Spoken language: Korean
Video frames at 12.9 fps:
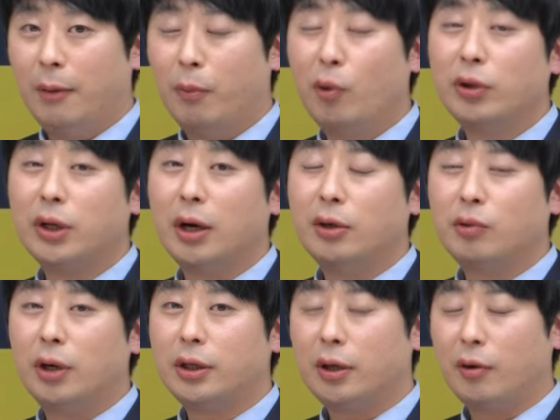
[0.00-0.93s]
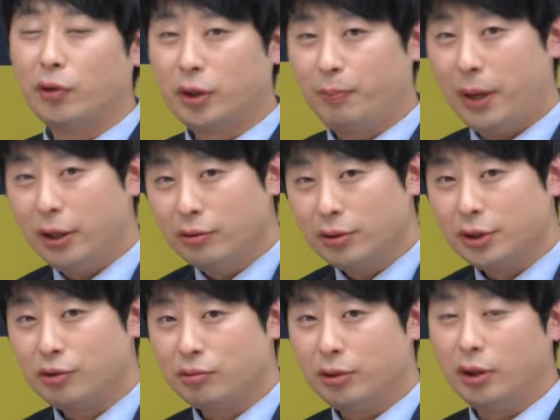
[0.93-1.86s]
봉사활동할 때 어떻게 폐유지
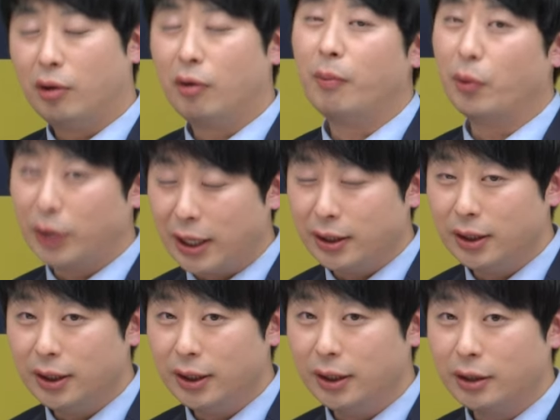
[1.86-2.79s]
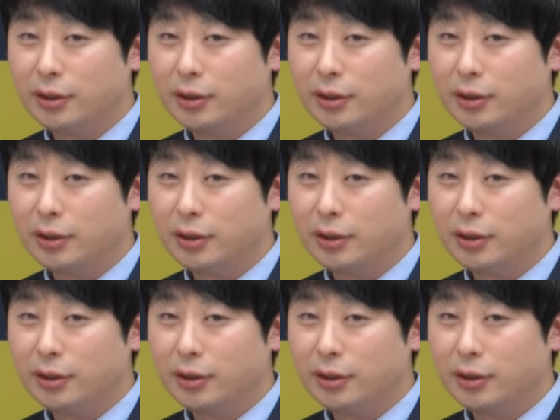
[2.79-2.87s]
축구 이런 것보다는